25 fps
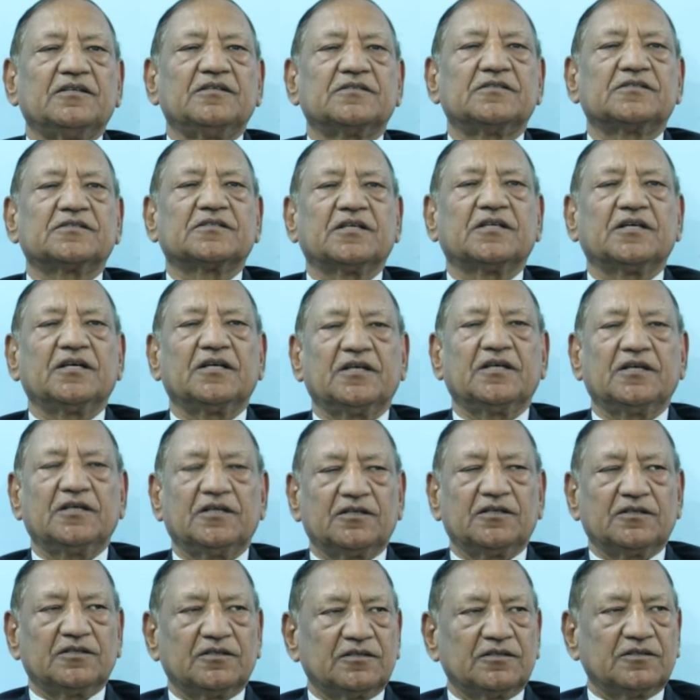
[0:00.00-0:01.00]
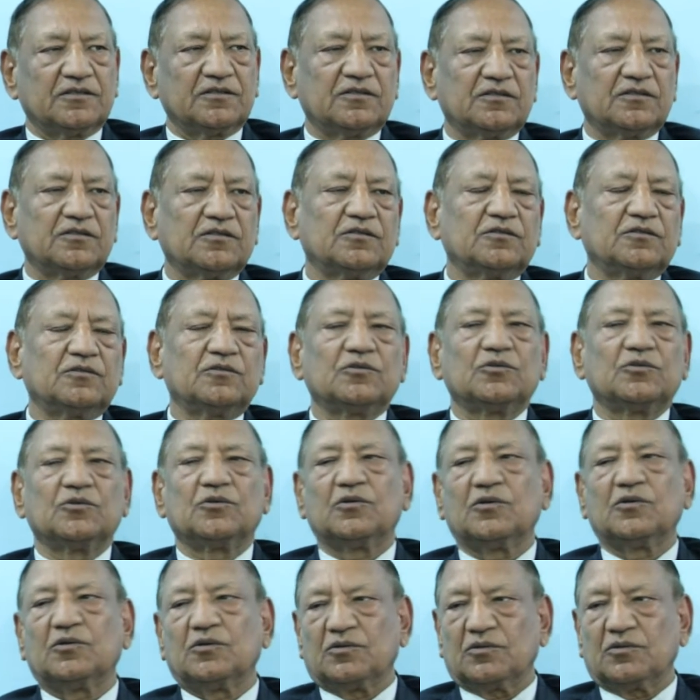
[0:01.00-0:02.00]
इसके
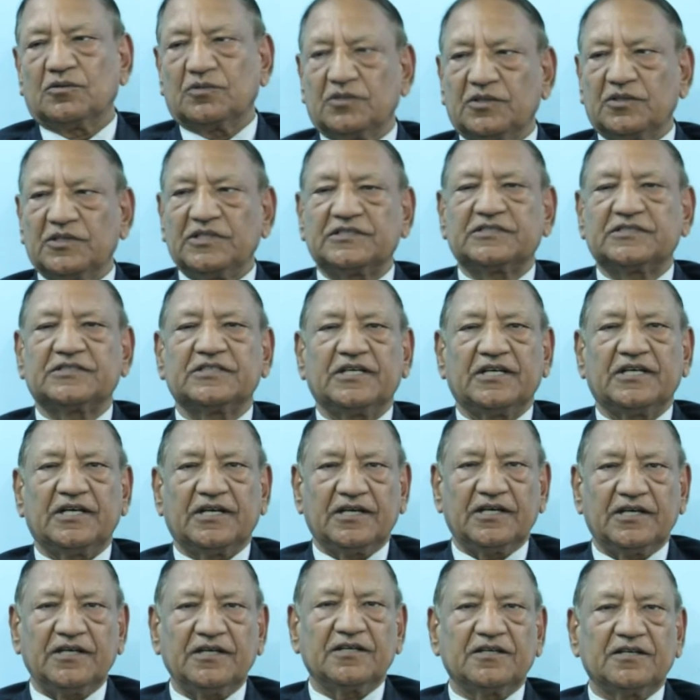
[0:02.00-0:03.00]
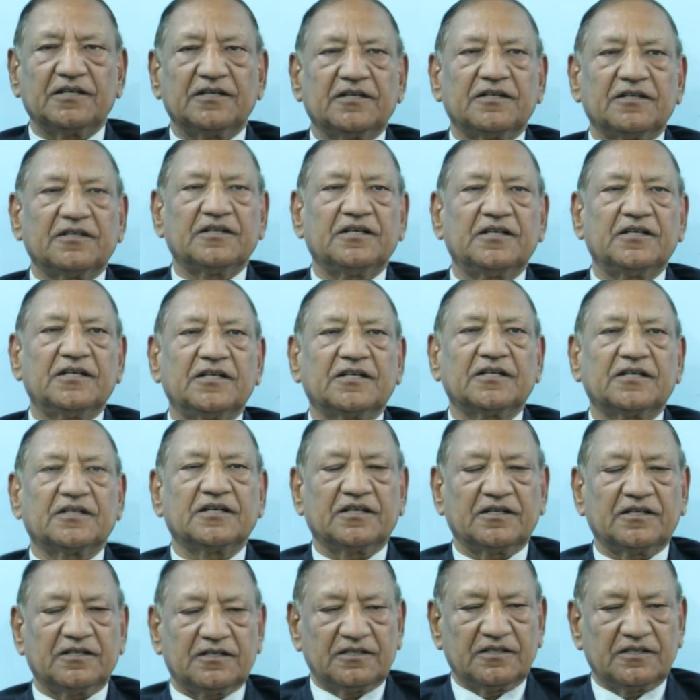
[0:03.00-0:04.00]
दो हिस्से हैं एक
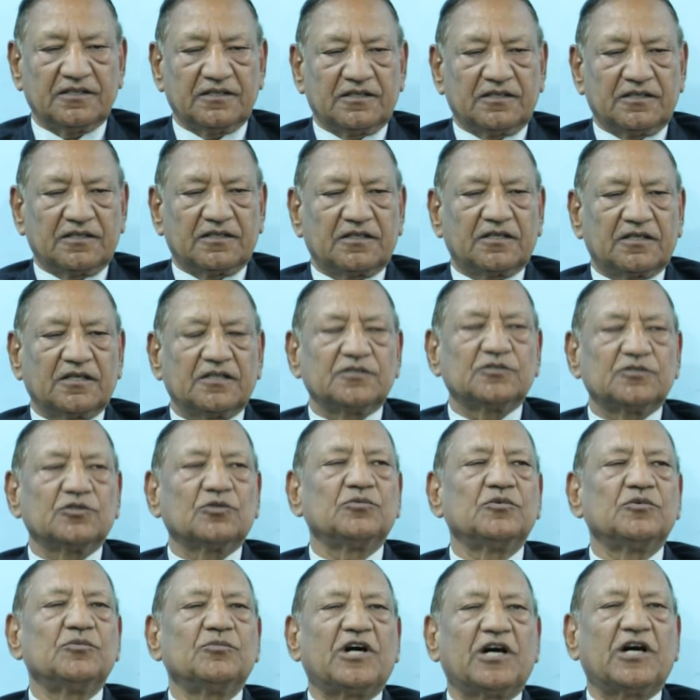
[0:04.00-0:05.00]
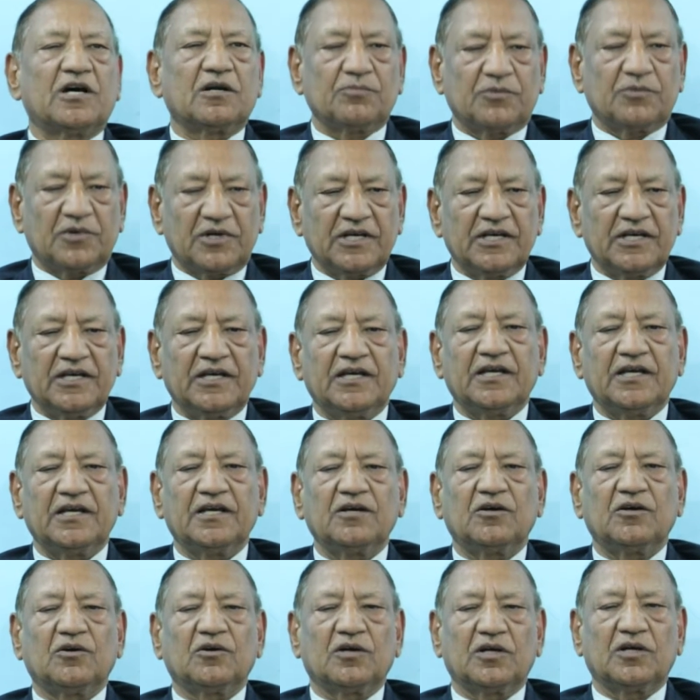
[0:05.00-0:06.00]
के जो बीमार पड़े
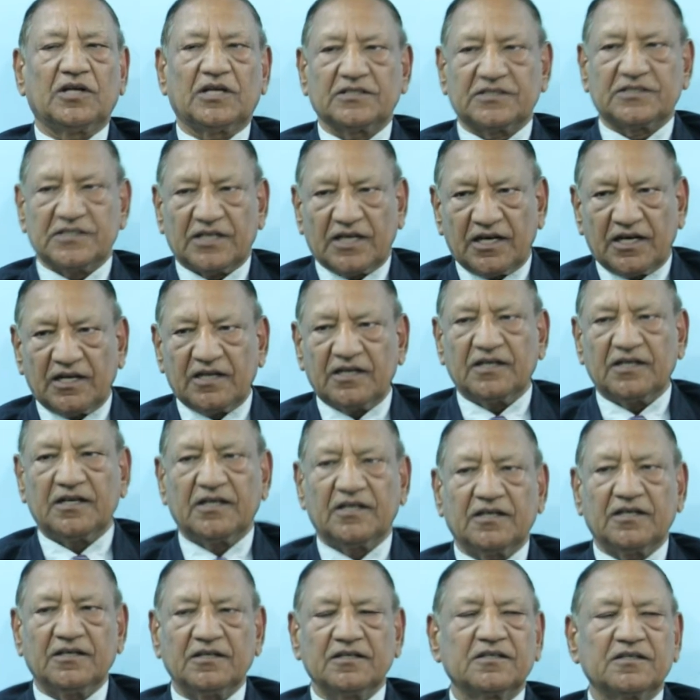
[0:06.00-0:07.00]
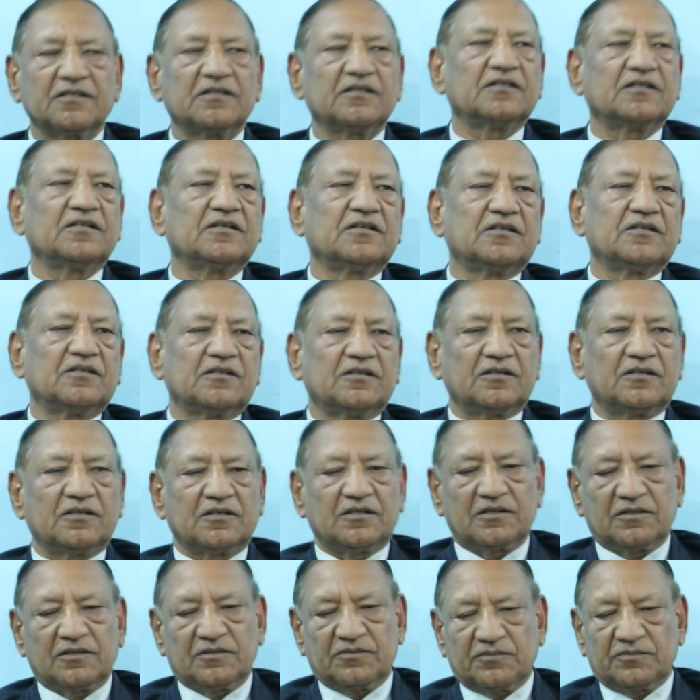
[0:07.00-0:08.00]
हैं और लाचार
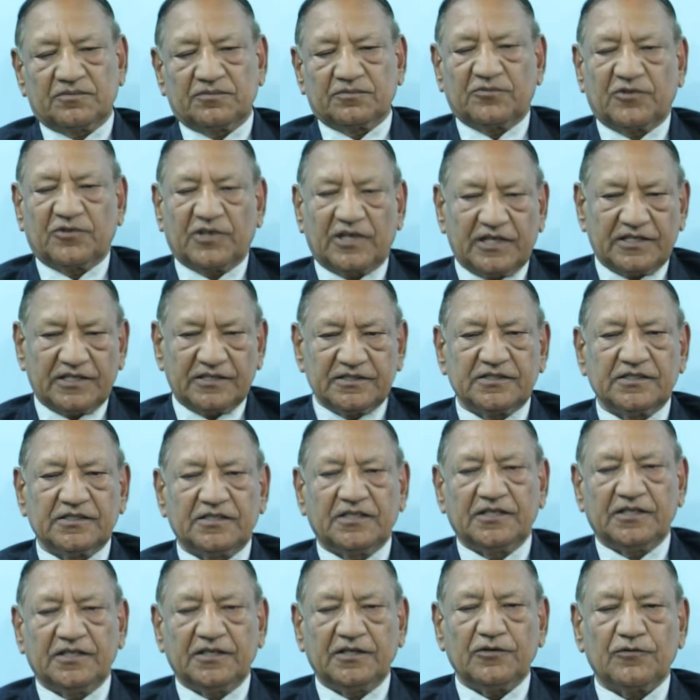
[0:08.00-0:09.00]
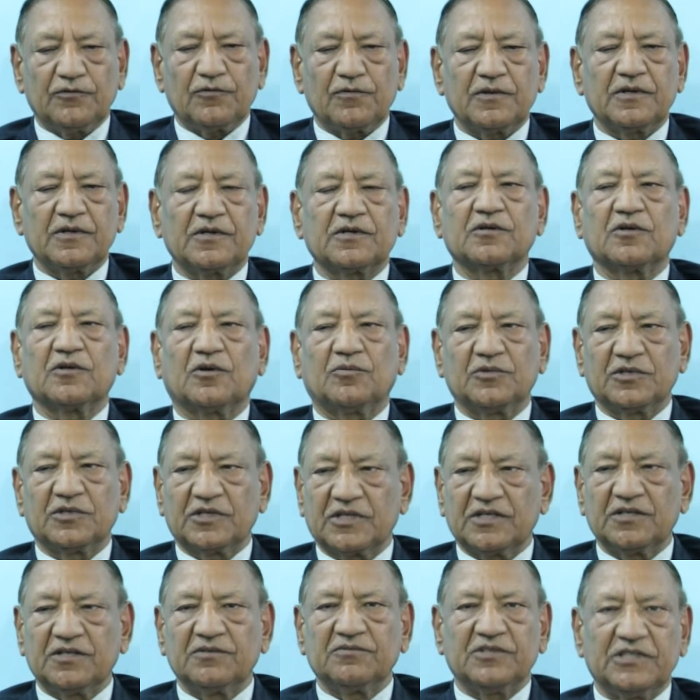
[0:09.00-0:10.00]
हैं फाइनेंशियली
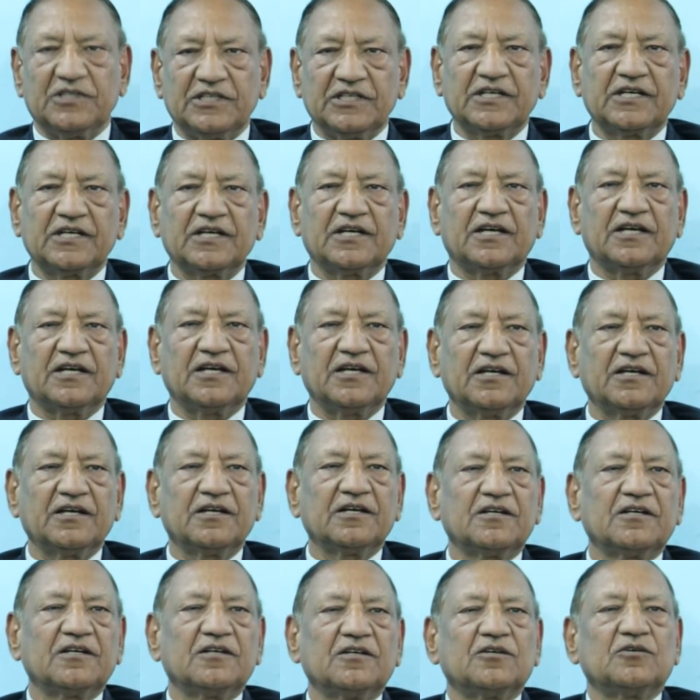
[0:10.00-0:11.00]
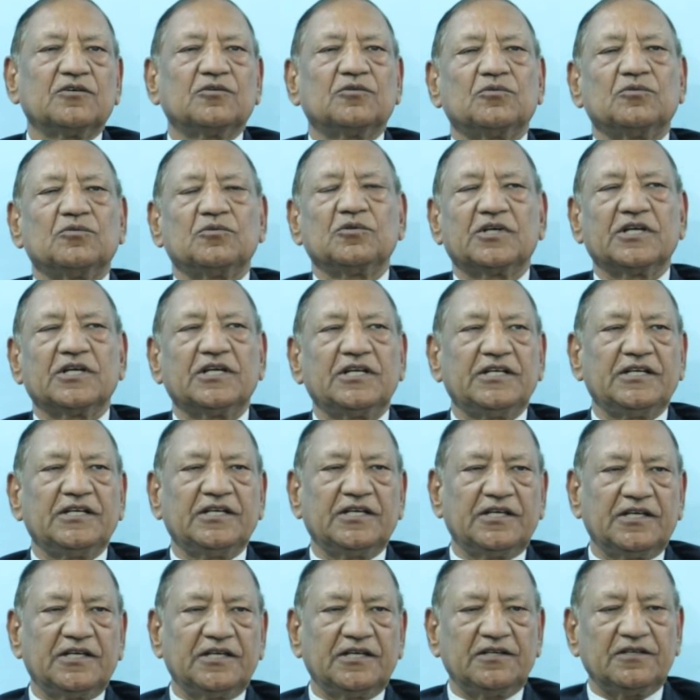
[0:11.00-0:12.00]
इकोनॉमिकली वीक हैं उनके
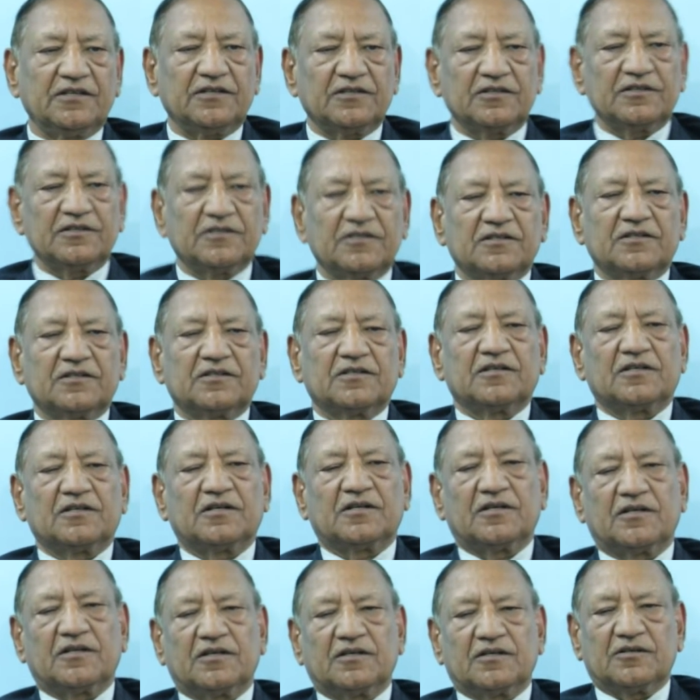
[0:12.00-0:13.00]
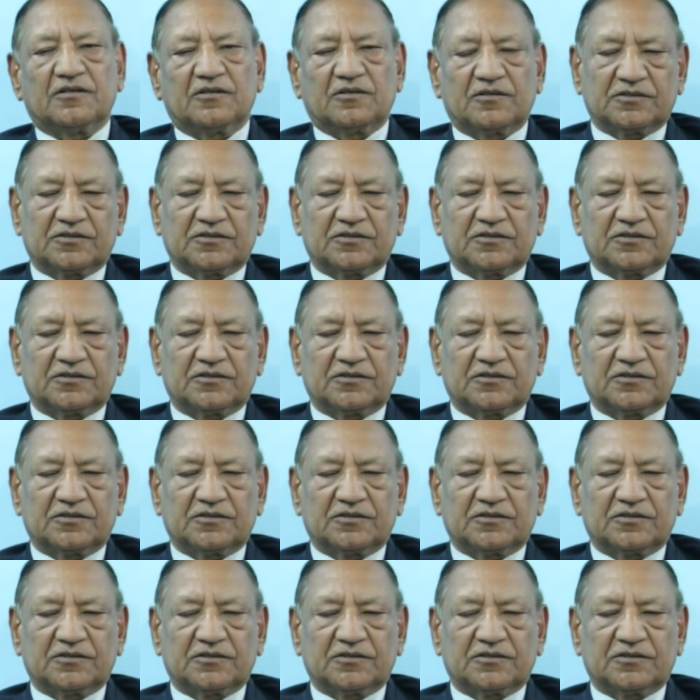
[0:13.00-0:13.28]
लिए आ,